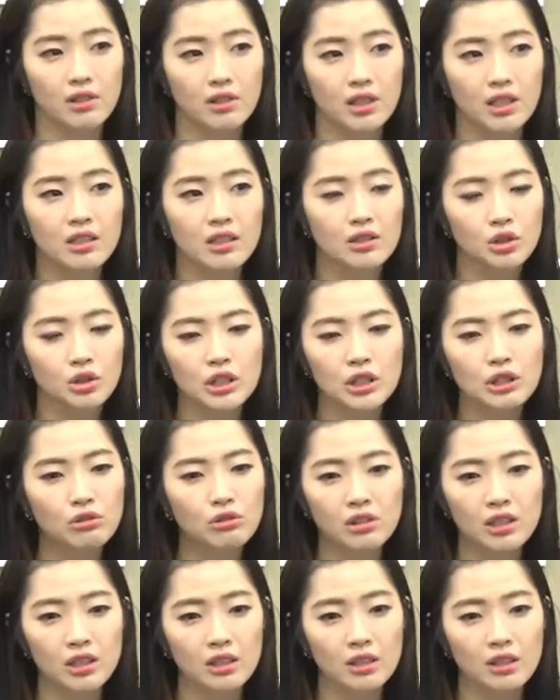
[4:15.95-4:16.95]
일은
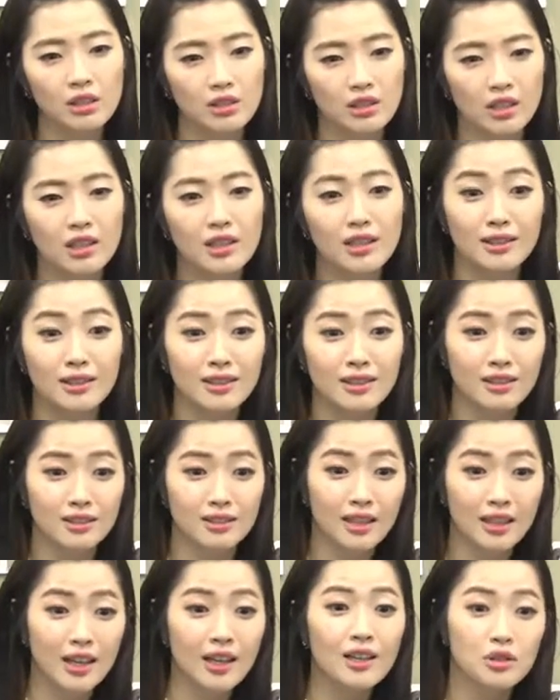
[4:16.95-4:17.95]
쉬운
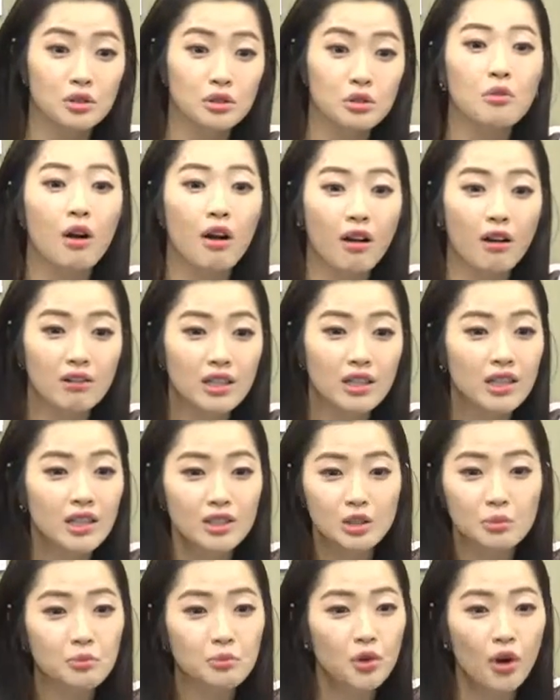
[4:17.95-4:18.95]
일은 쉬워요. 일이
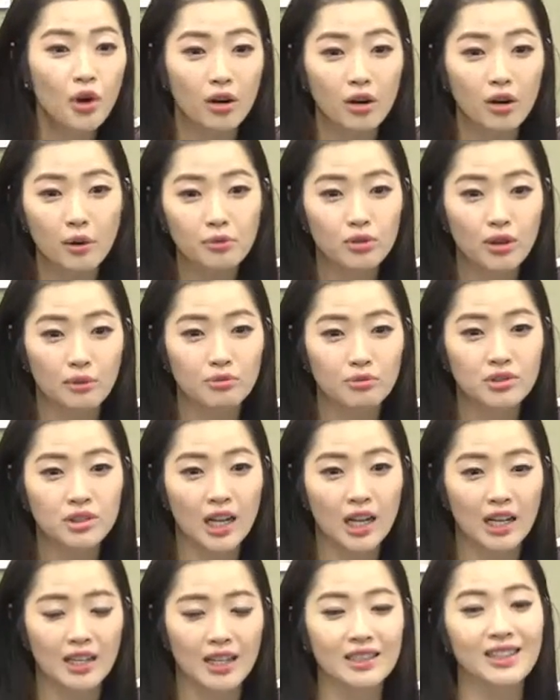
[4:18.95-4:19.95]
쉽고 어렵고가
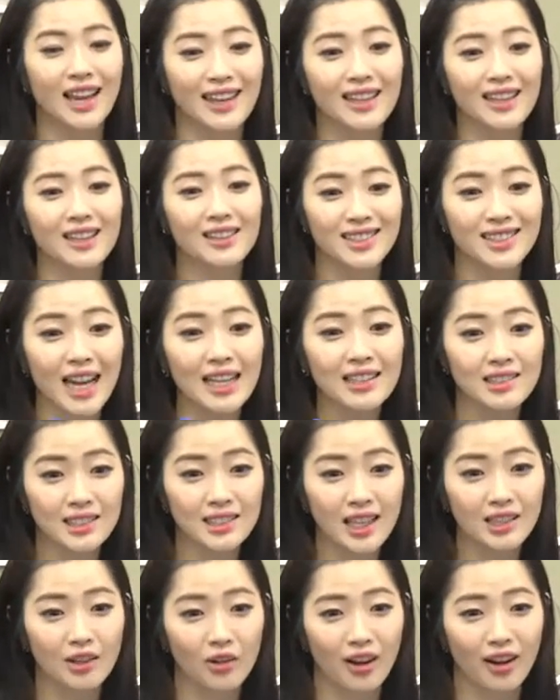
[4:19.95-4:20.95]
문제가 아니야. 그냥 일은
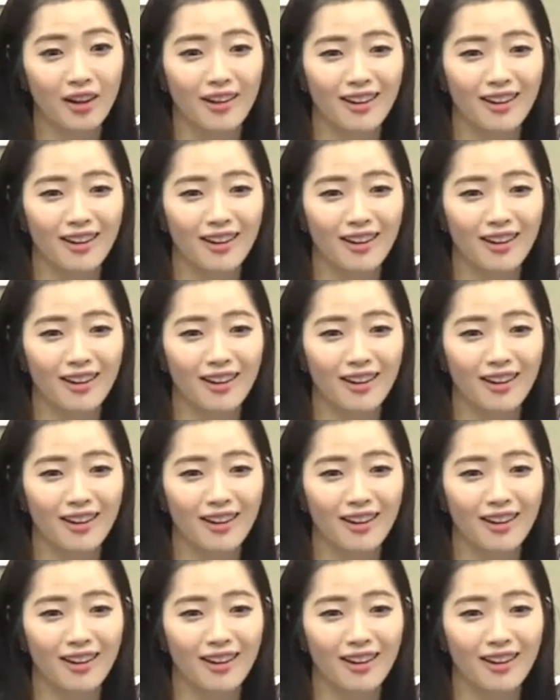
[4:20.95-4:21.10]
짜증나는 거예요.